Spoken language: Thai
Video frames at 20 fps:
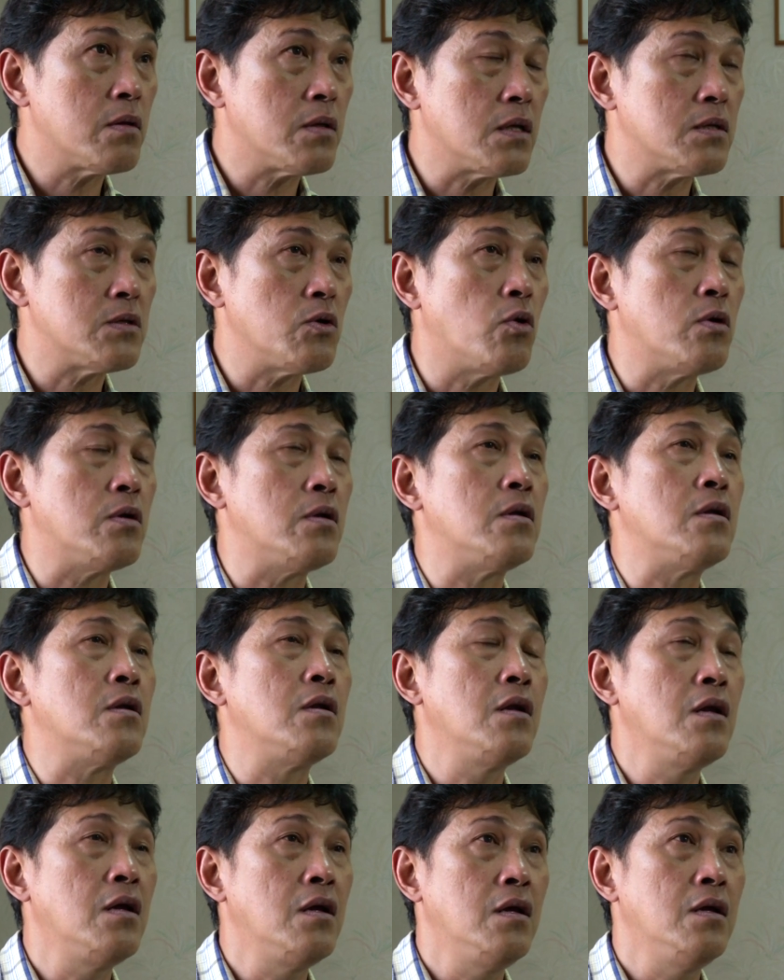จะจน
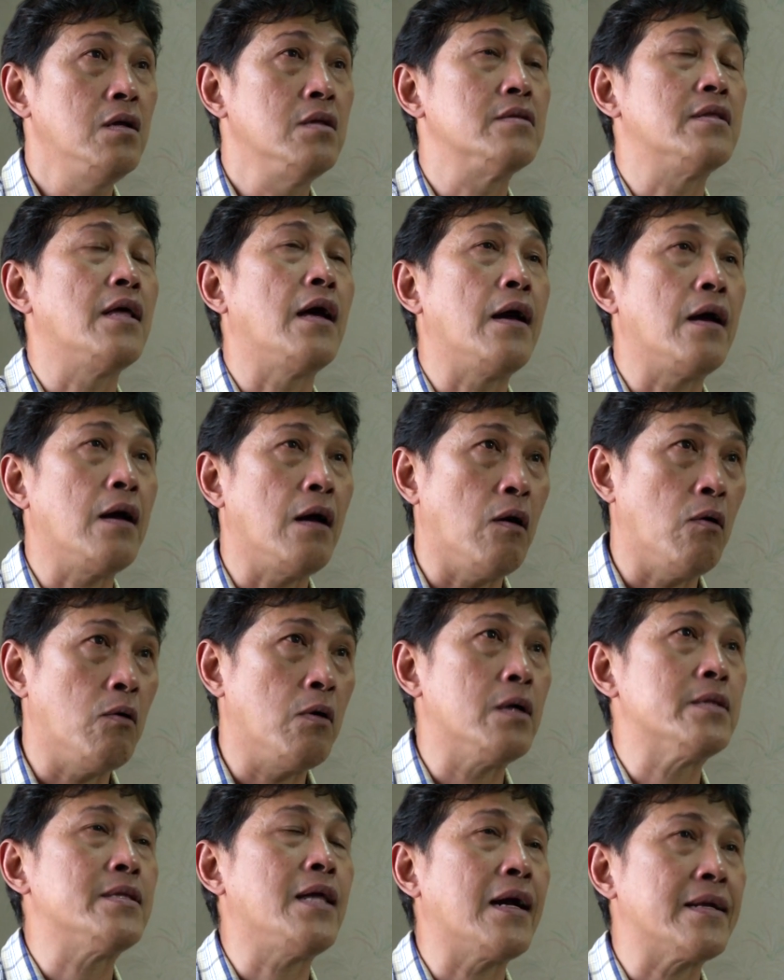แต่เขา
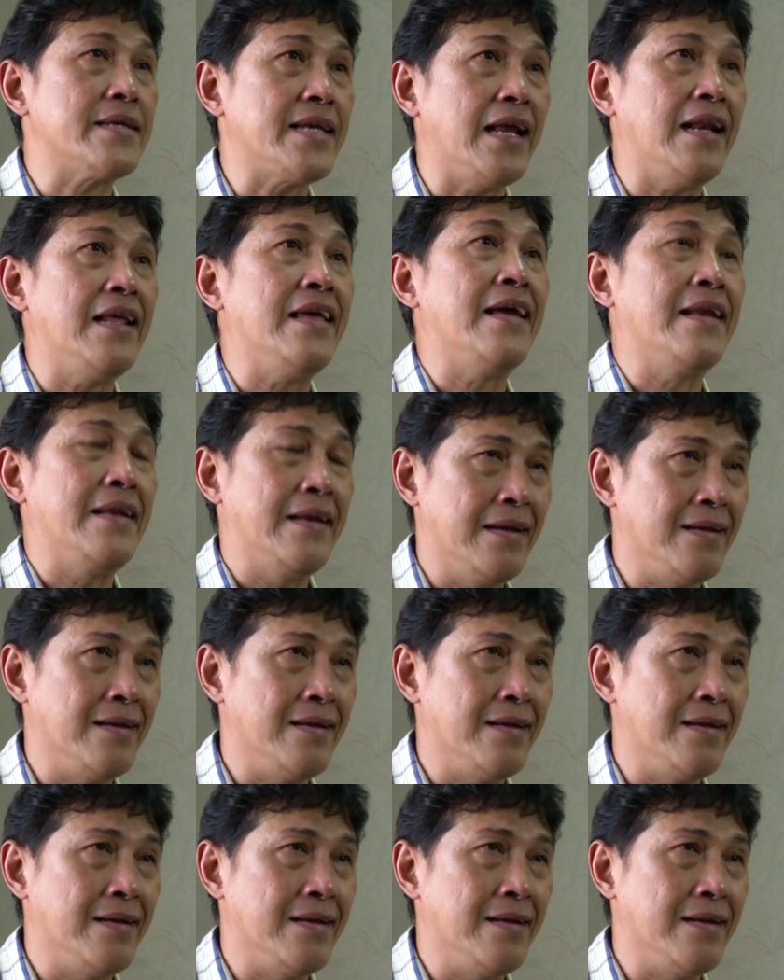ก็ตั้งใจเรียน